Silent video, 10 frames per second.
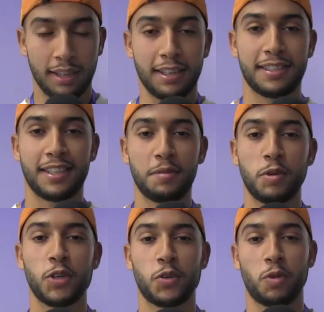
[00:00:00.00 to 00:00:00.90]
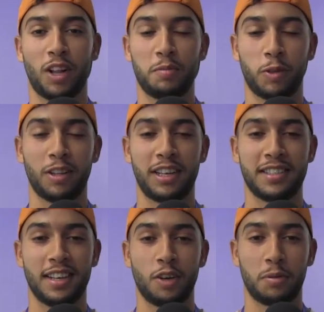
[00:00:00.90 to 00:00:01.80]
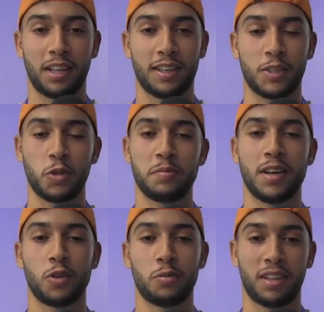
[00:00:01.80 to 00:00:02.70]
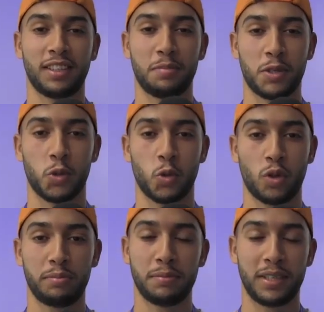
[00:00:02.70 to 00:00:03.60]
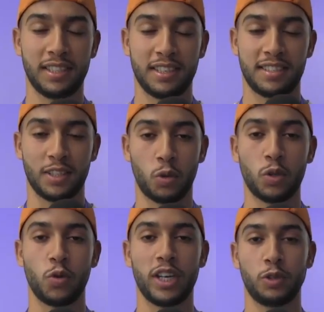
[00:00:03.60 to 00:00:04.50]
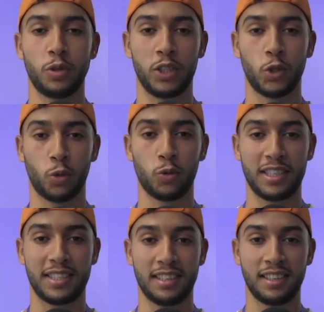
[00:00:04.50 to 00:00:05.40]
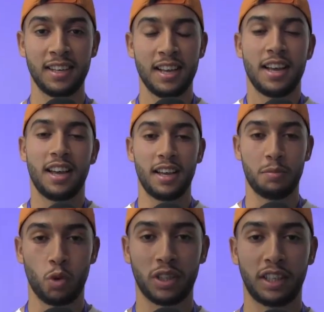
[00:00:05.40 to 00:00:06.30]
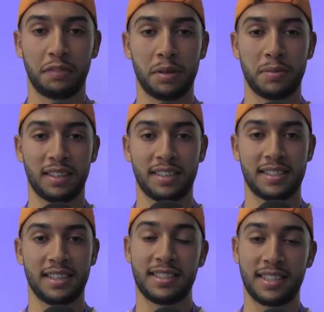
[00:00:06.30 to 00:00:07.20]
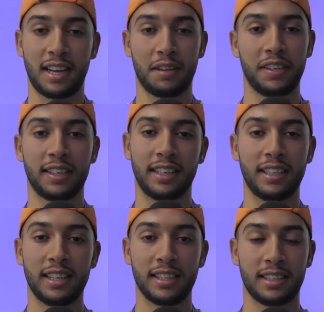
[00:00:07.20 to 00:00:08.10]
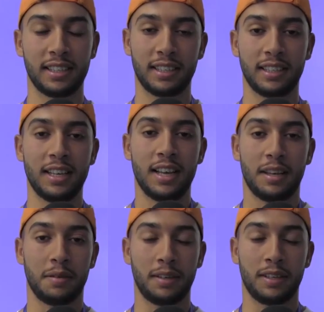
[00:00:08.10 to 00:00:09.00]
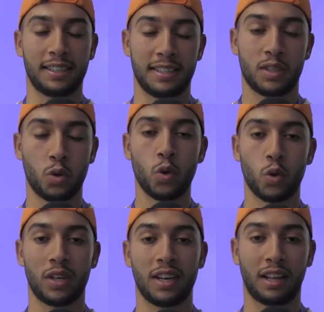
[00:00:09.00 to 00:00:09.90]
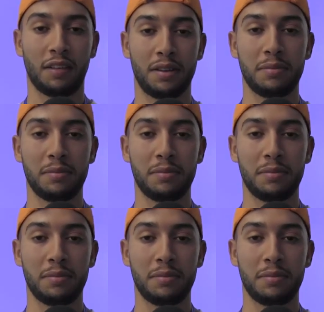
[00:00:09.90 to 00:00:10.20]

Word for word: السلام عليكم ورحمة الله تعالى وبركاته معكم رضا منصور من مدينة تطون 21 سنة آه، موظف بالمركز الثقافي كذلك آه، آه، كنتكون وكنقرا في